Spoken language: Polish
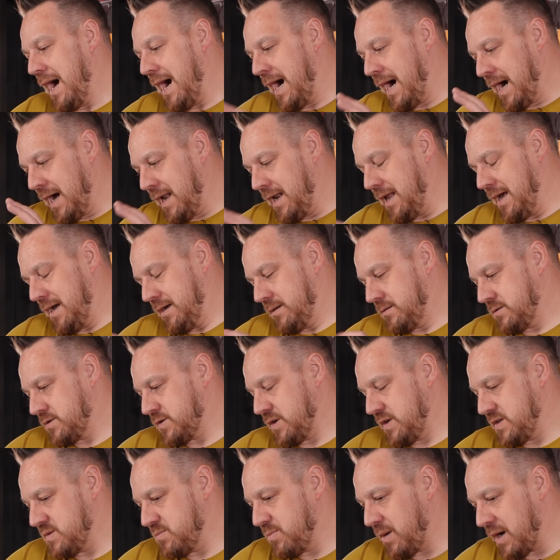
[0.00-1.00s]
ale co
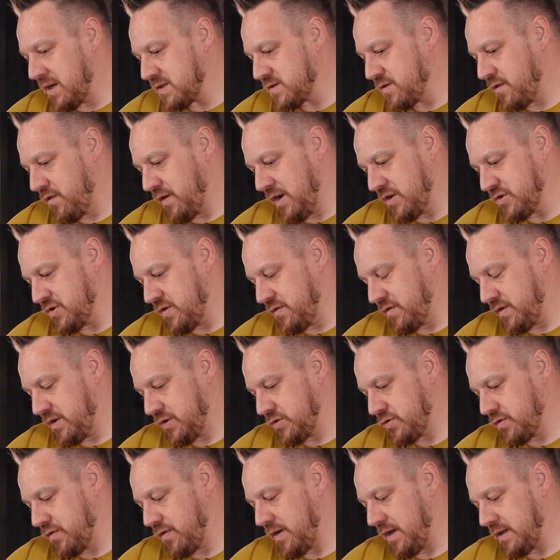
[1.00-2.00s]
jest bardzo ważne w tych
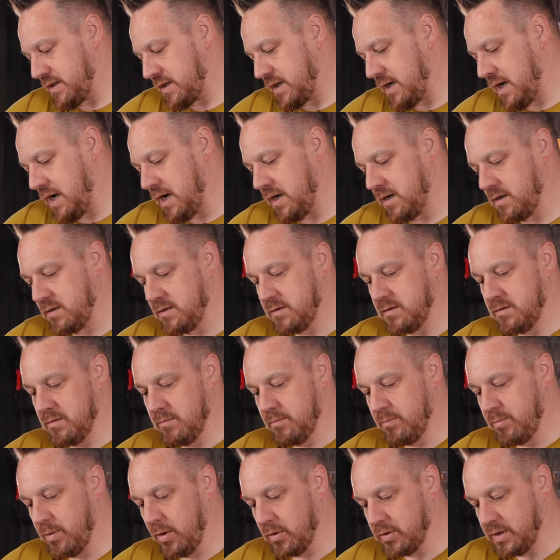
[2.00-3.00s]
szufladkach,
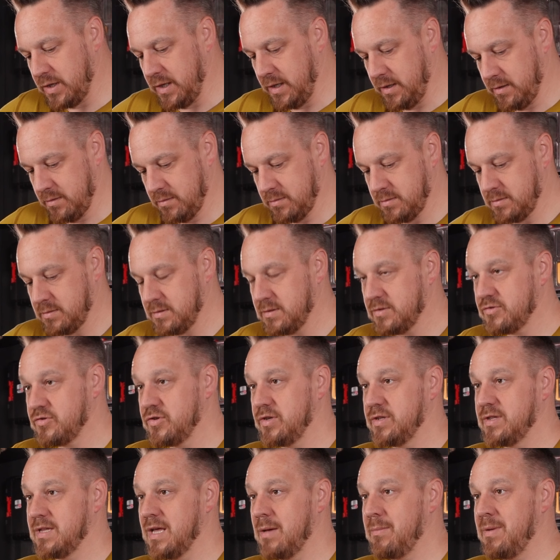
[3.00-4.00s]
boki,
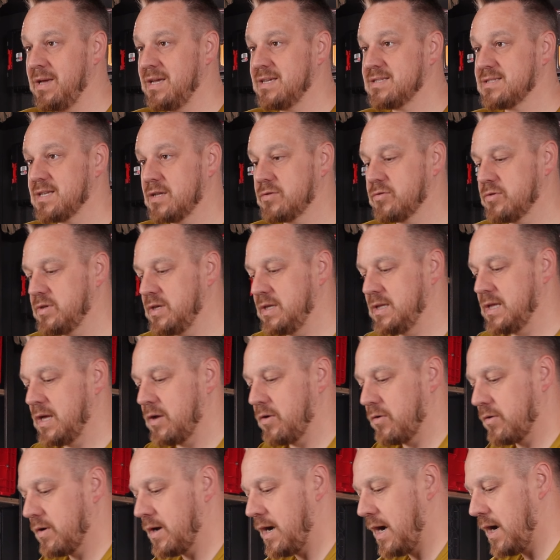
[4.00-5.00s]
czyli te miejsca tutaj na
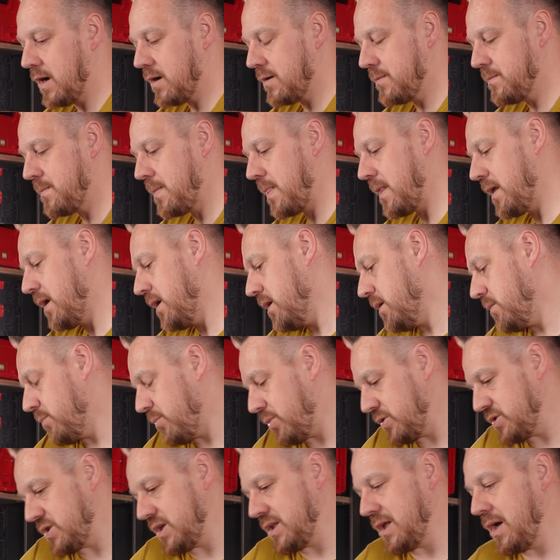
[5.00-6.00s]
rogach,
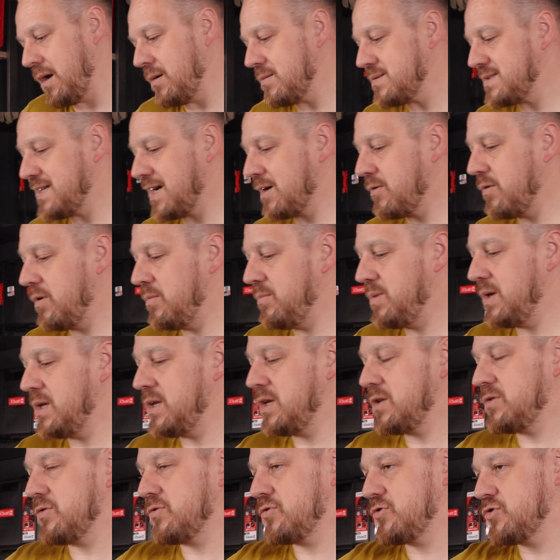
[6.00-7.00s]
posiadają
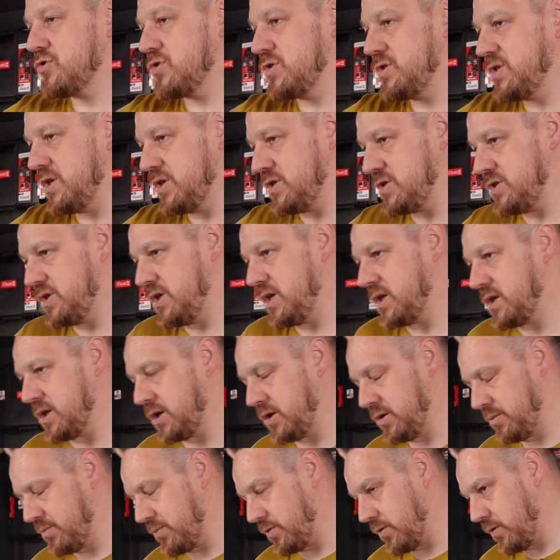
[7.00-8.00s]
zagłębienie do
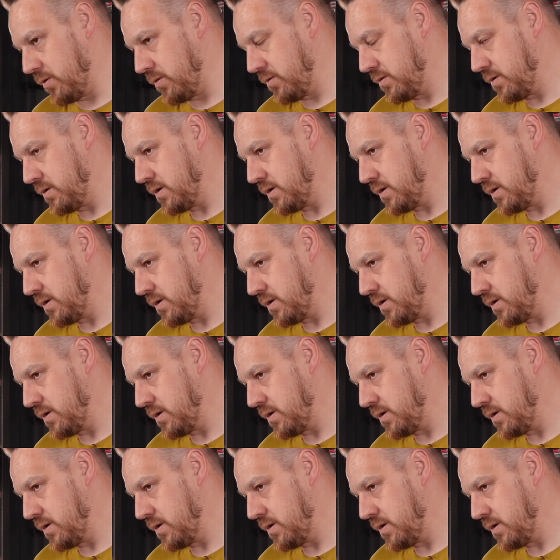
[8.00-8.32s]
31,5